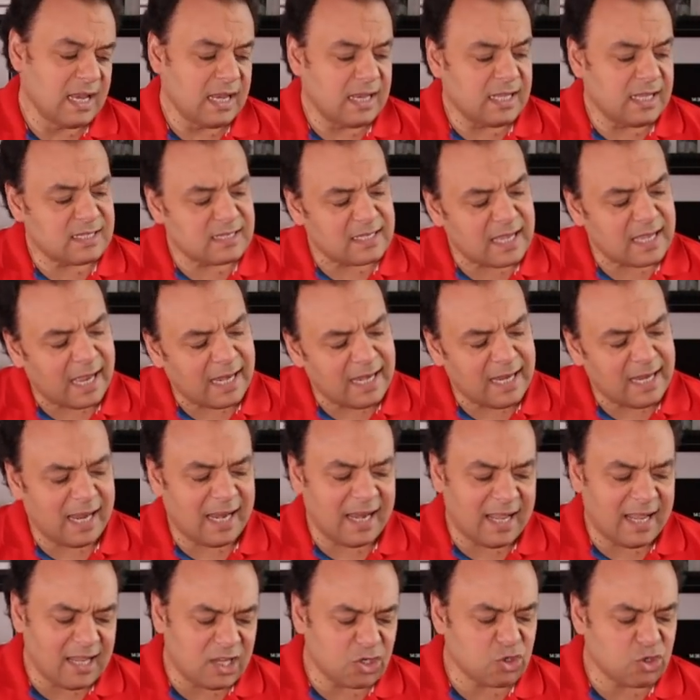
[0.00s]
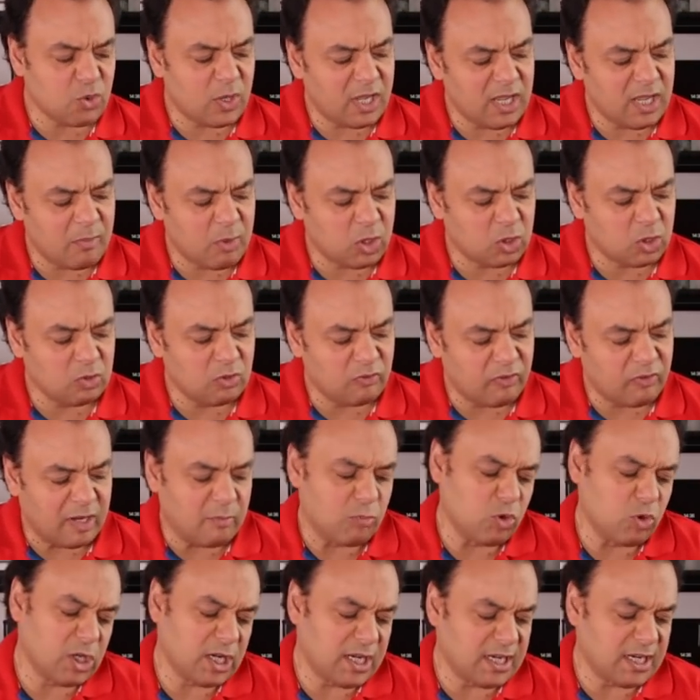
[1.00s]
لسه عالي عليا شويه برضو فانا
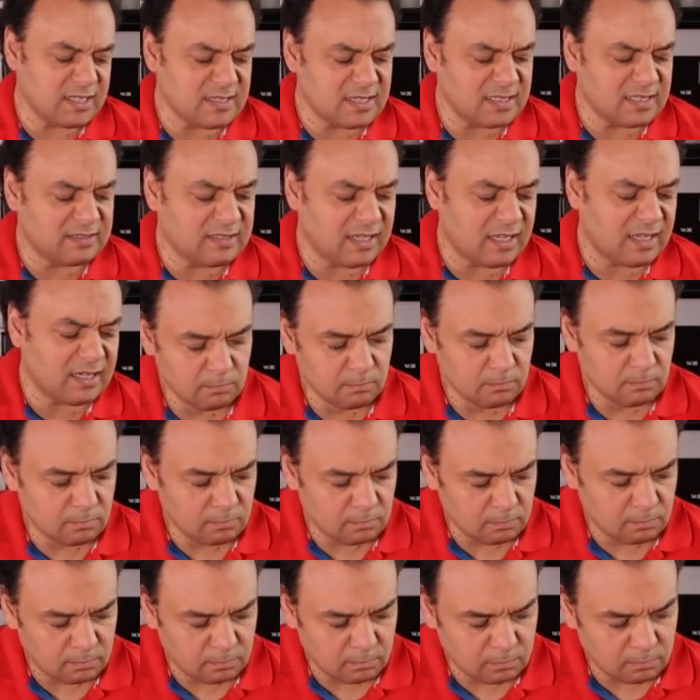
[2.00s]
ممكن انزل تاني